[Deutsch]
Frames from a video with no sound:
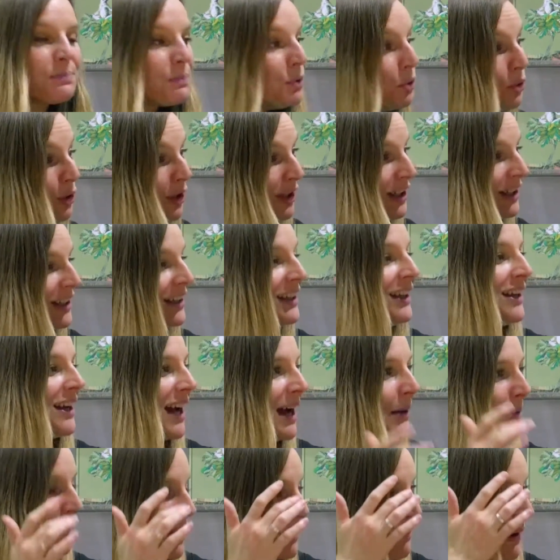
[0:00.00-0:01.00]
Buch,
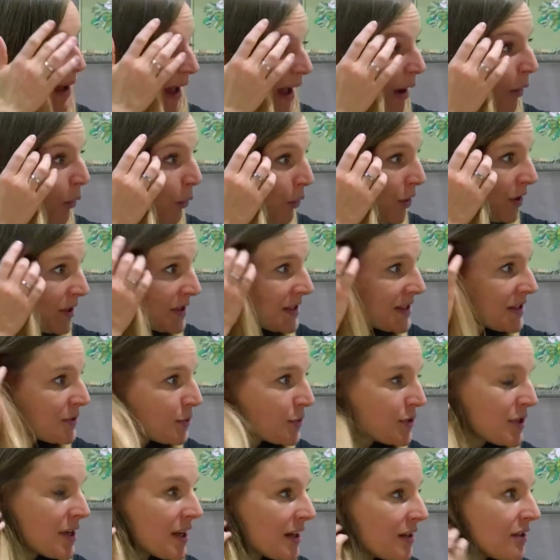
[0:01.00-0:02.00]
aber immer auch. Das ist
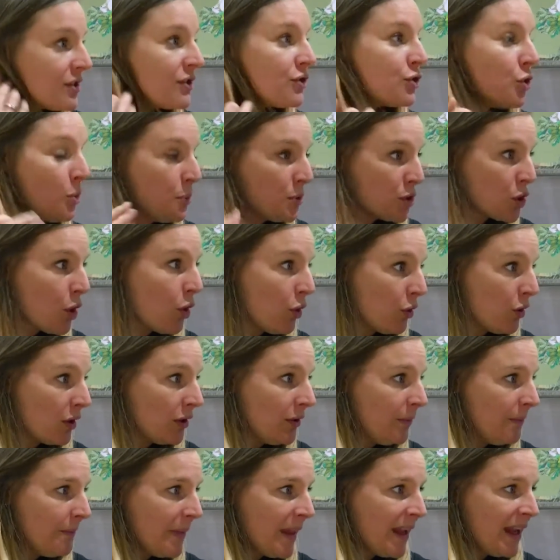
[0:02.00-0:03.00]
sozusagen ein
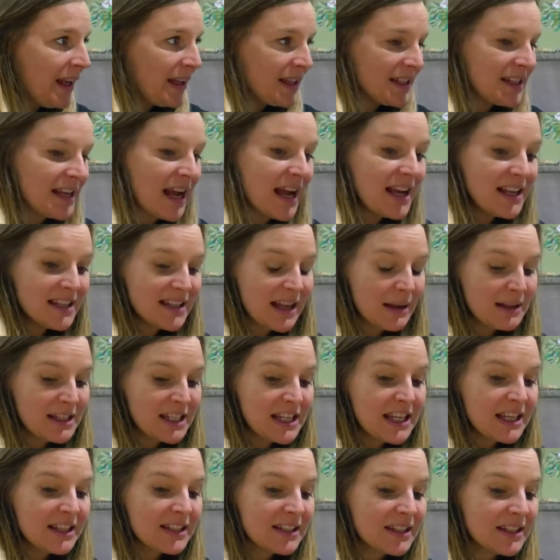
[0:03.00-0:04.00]
Subgenre. Das heißt, an
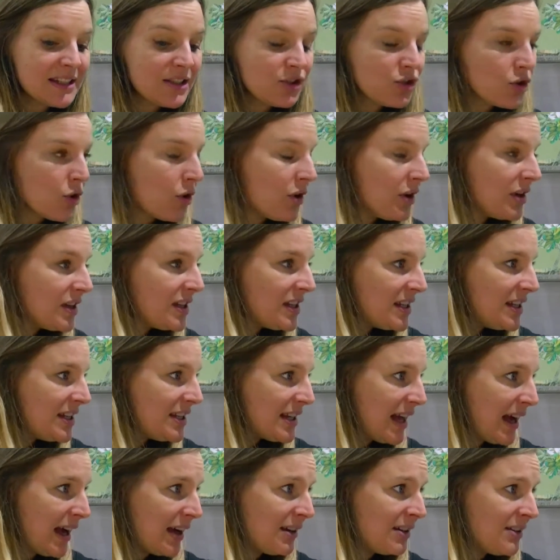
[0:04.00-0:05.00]
sich ist es ein
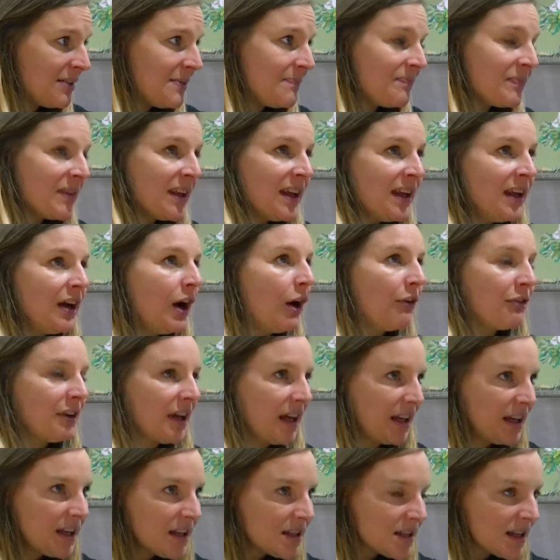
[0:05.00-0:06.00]
Genre-Zitat. Auf der
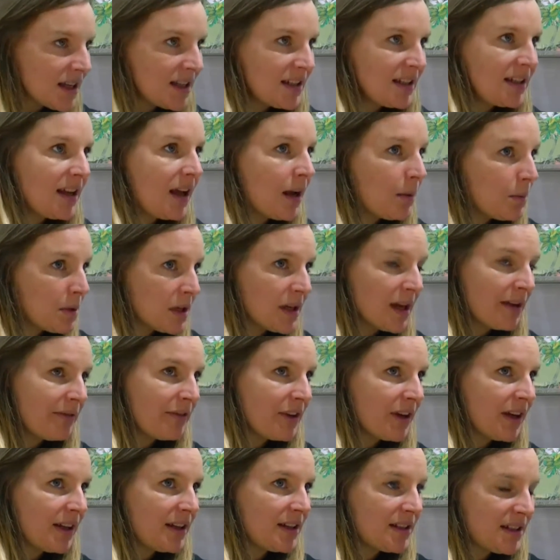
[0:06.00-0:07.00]
anderen Seite habe ich
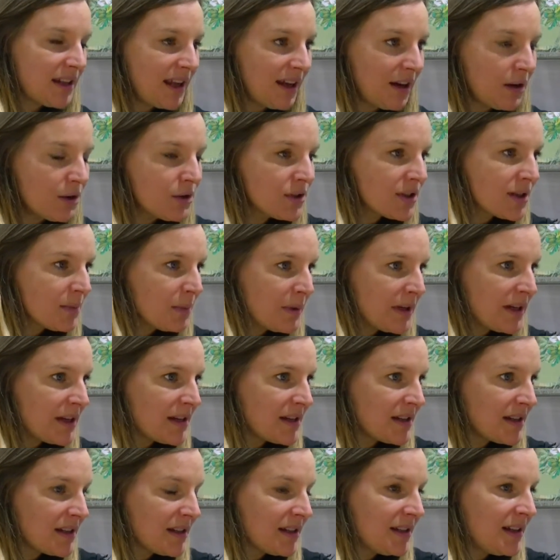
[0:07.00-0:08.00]
einfach eine sehr
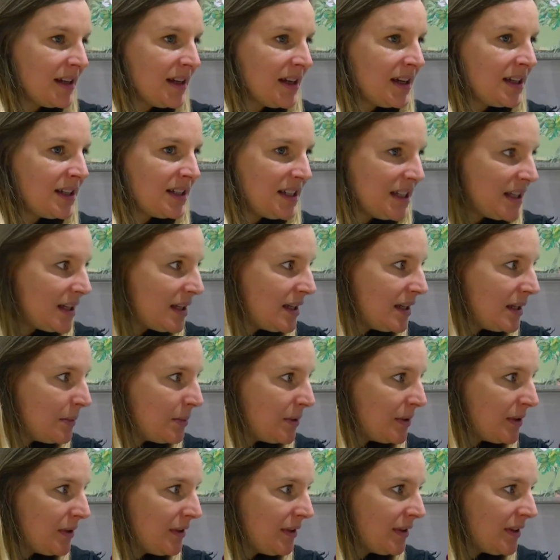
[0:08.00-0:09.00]
ausgeprägte
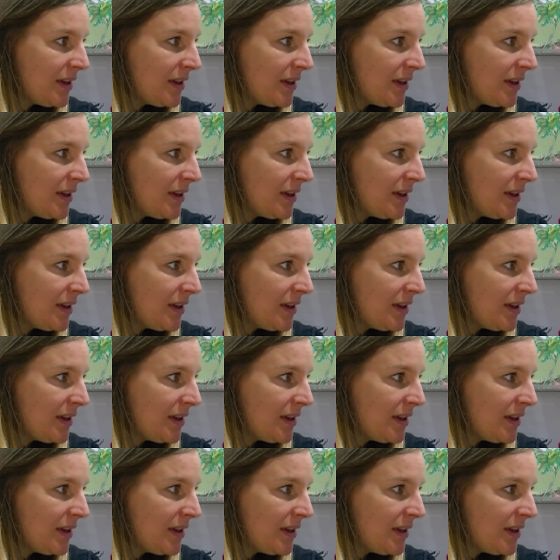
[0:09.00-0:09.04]
Tierliebe